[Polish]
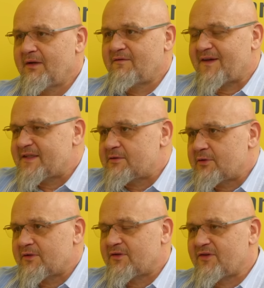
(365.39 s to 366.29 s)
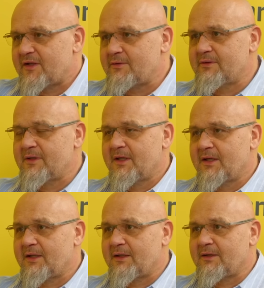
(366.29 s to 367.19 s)
facet, który odstrzelił
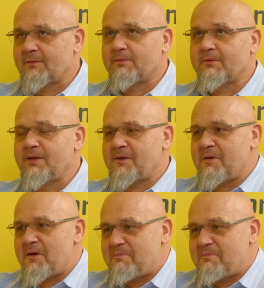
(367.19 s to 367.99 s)
e, e,